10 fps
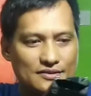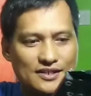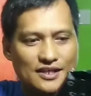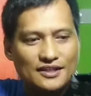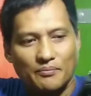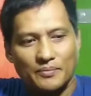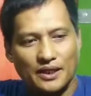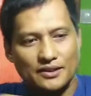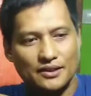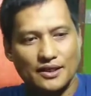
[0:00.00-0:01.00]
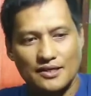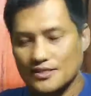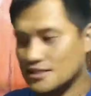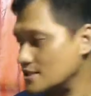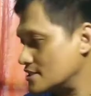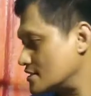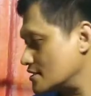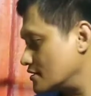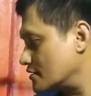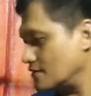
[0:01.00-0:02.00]
setup natin guys
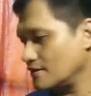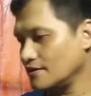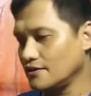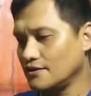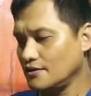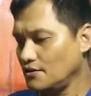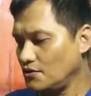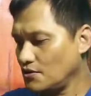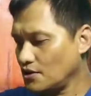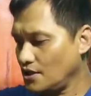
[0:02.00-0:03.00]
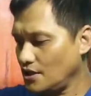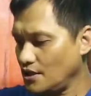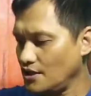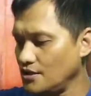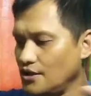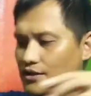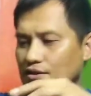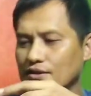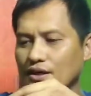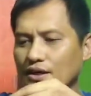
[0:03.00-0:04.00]
okay
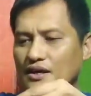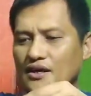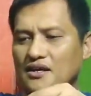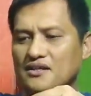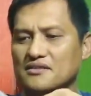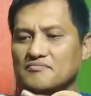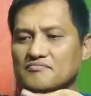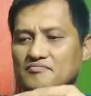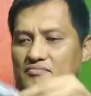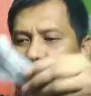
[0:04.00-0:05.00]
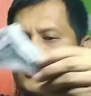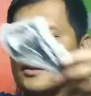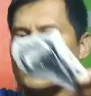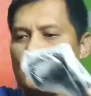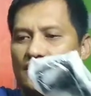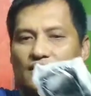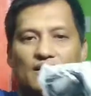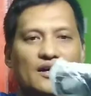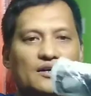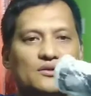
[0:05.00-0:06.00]
and then
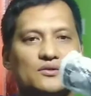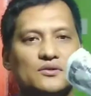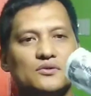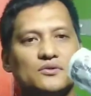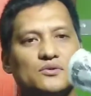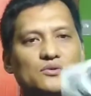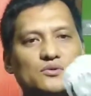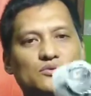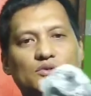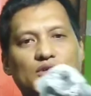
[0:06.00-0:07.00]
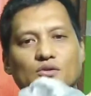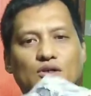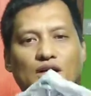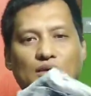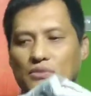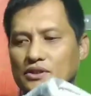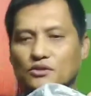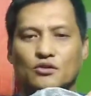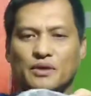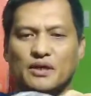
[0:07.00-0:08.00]
I don't know kung anong gamit
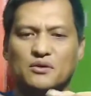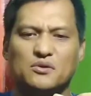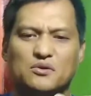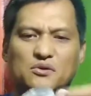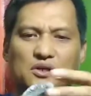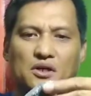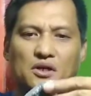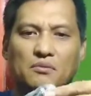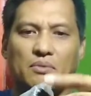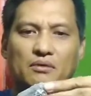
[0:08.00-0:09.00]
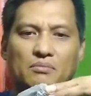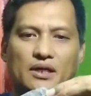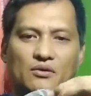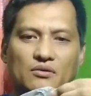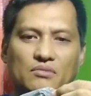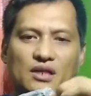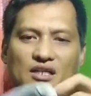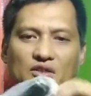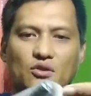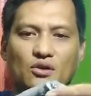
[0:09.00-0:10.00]
ito pero pag mayroon
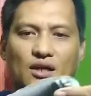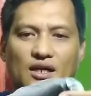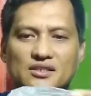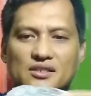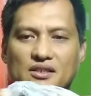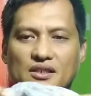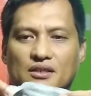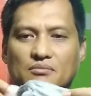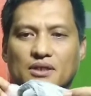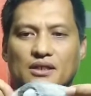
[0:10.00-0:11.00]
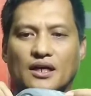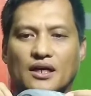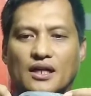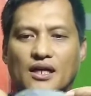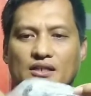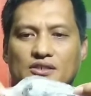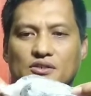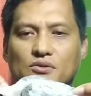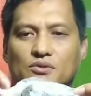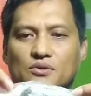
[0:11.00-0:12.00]
ganito guys hindi naman na kailangan
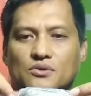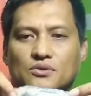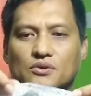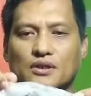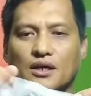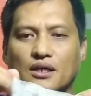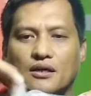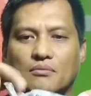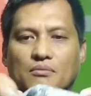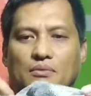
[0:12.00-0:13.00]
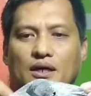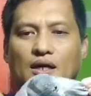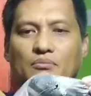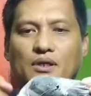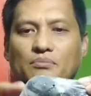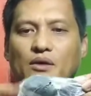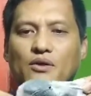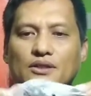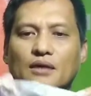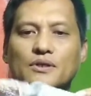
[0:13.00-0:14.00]
siguro na magamit
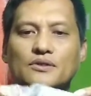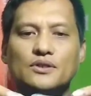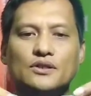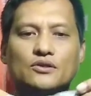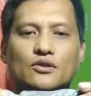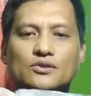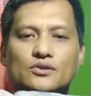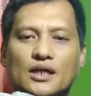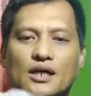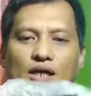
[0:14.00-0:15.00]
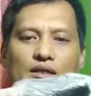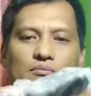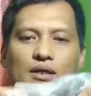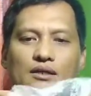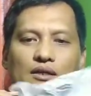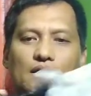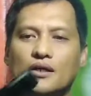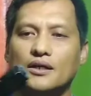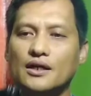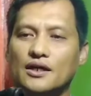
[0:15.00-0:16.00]
pero itabi nyo din to kung sakali man
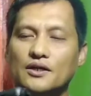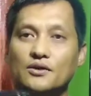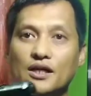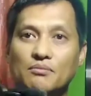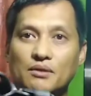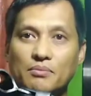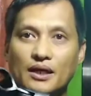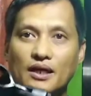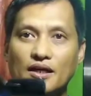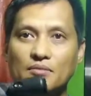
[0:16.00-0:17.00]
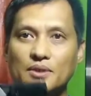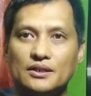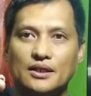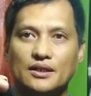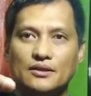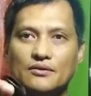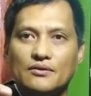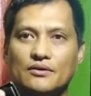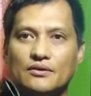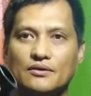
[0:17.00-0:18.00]
na kayo ay may pagkagamitan nito
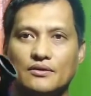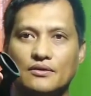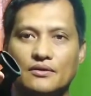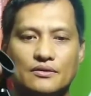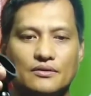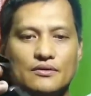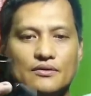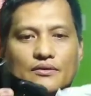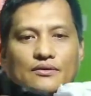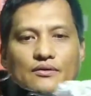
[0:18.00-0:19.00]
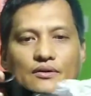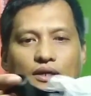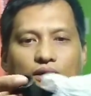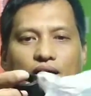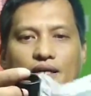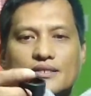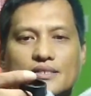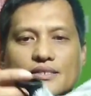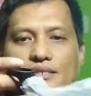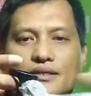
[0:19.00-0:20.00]
okay
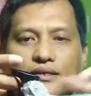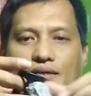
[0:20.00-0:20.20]
guys